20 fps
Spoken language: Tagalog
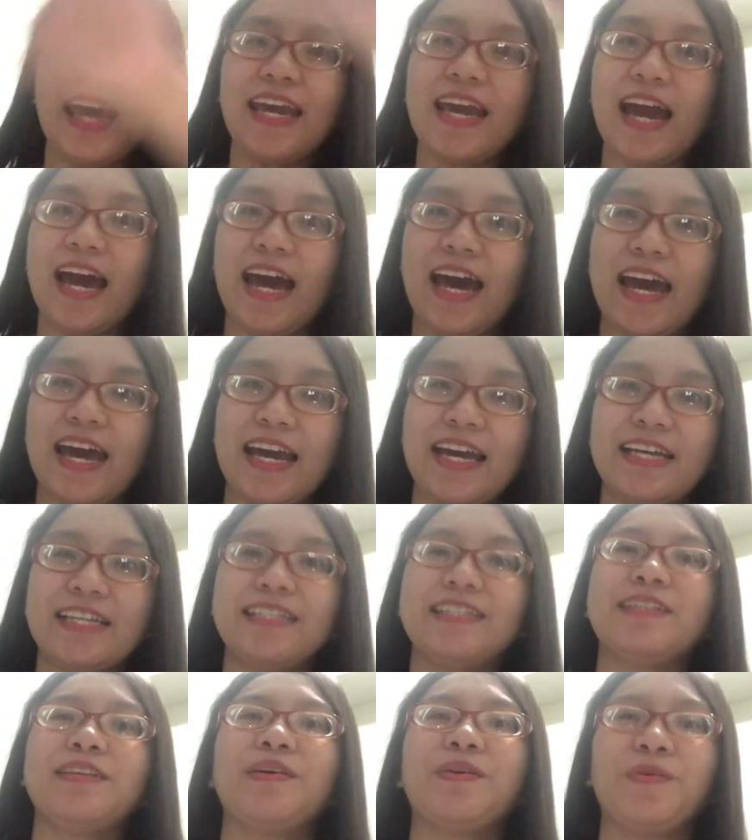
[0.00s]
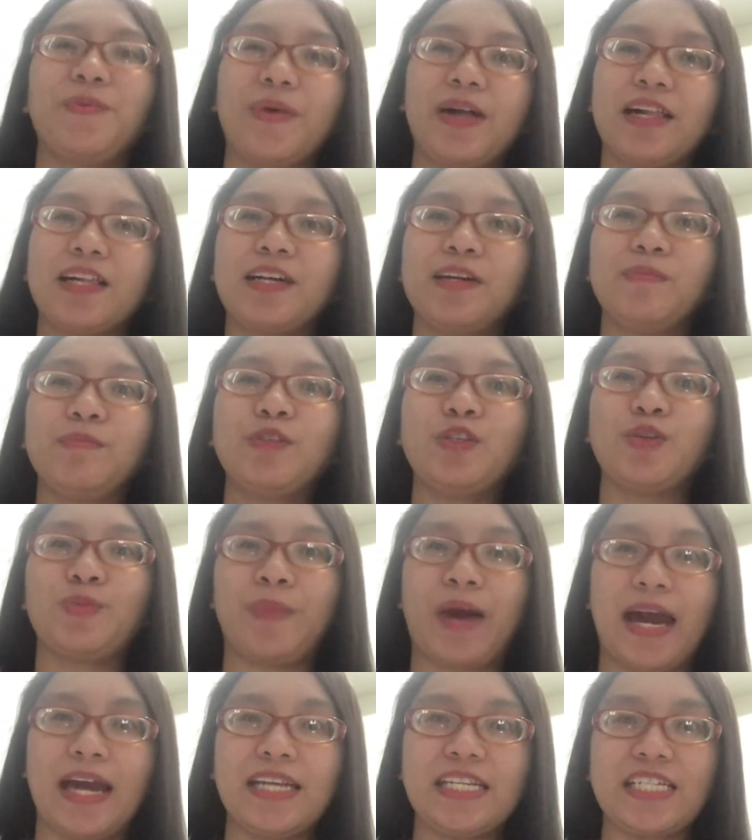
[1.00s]
guys! Welcome to
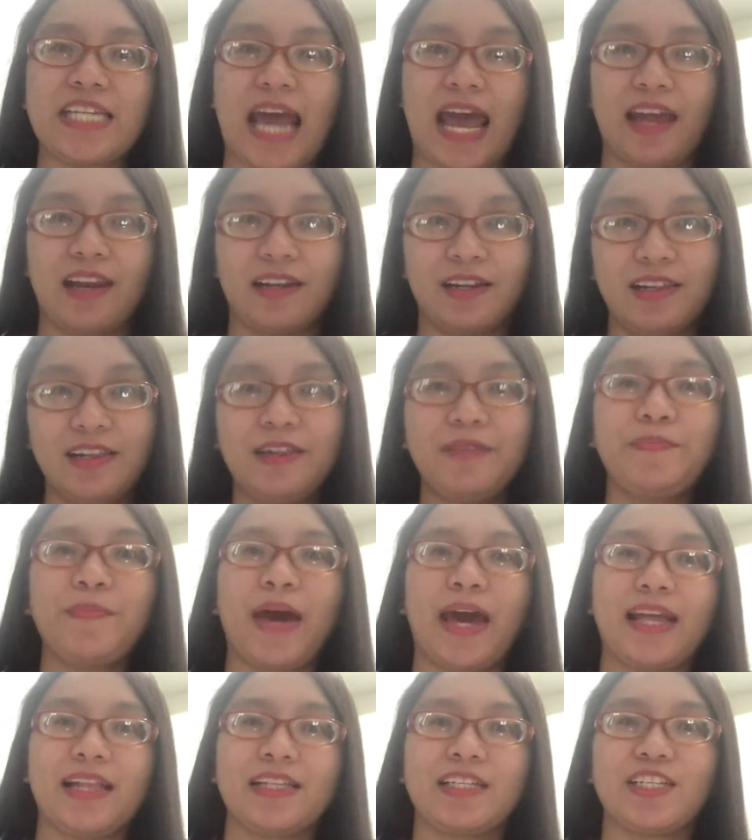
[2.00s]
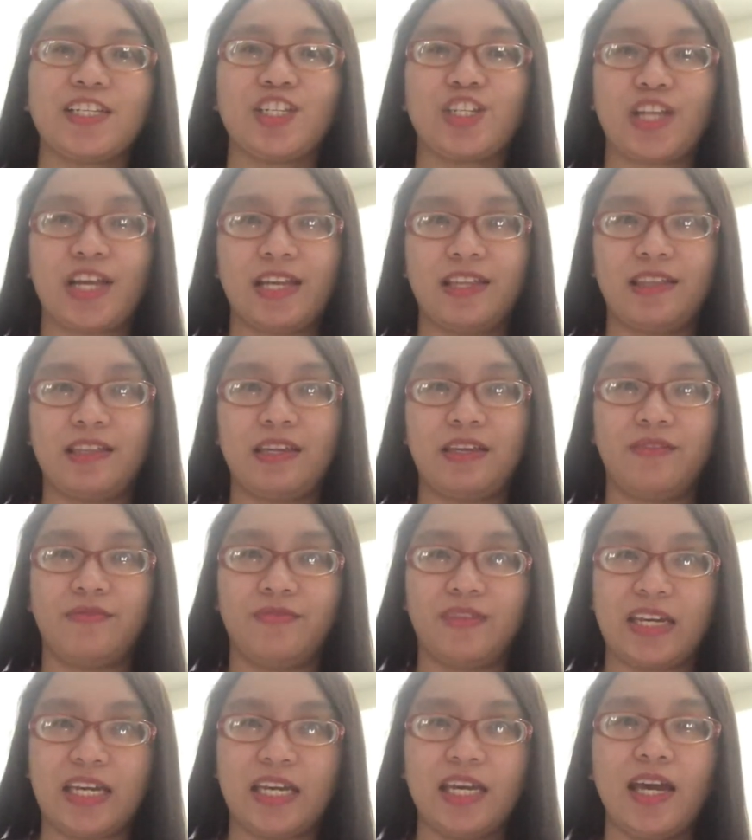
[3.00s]
my channel, Miles
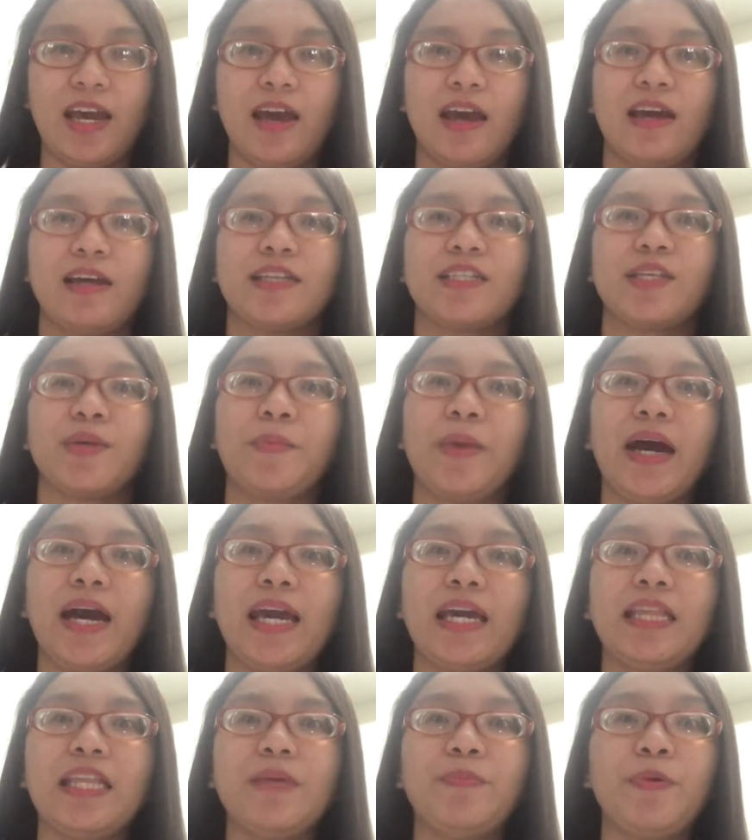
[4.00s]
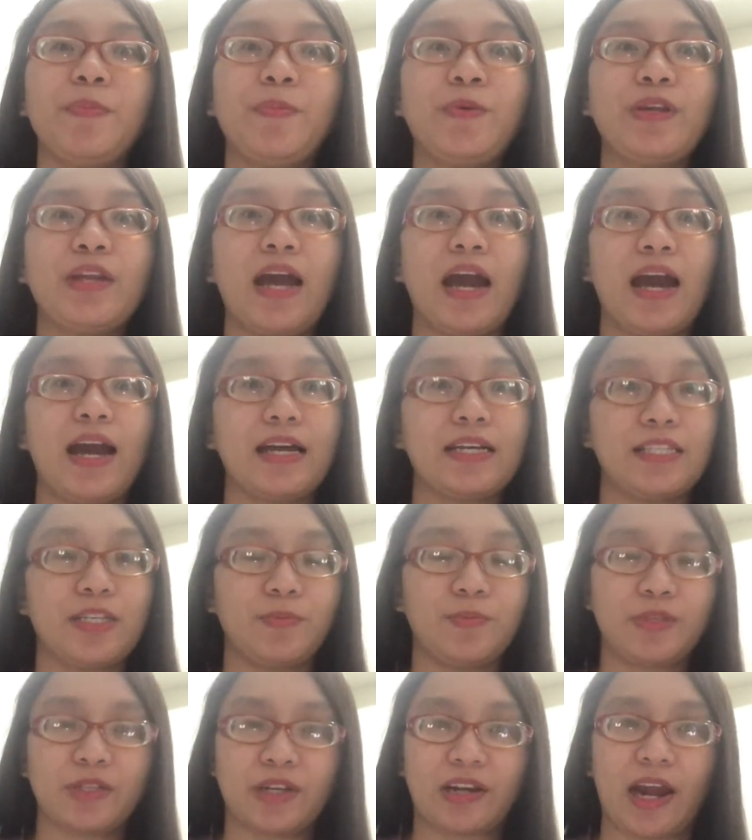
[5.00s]
JTV. Sa mga hindi pa po
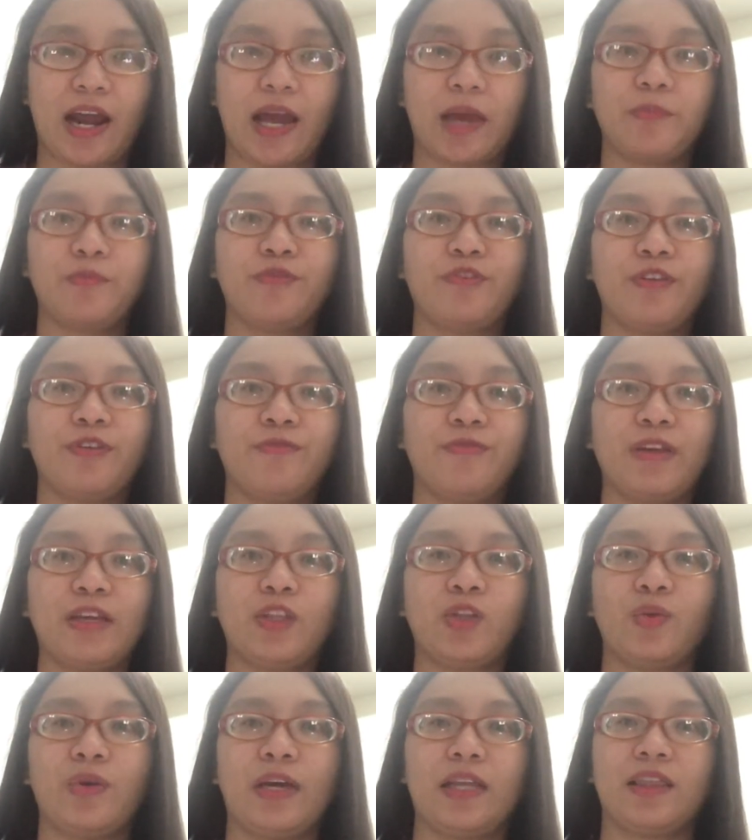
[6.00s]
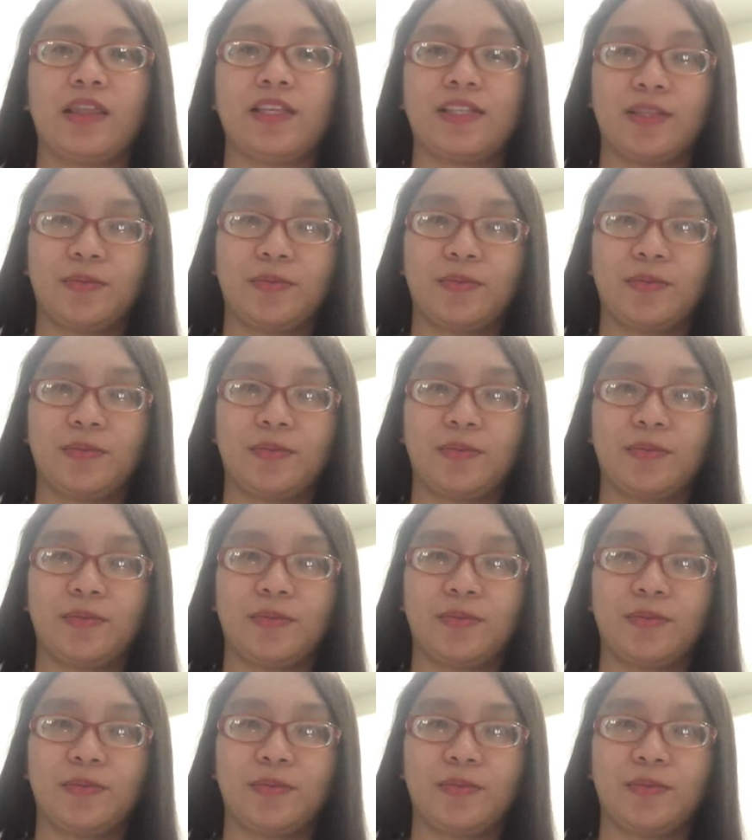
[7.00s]
nakaka-subscribe, feel free to hit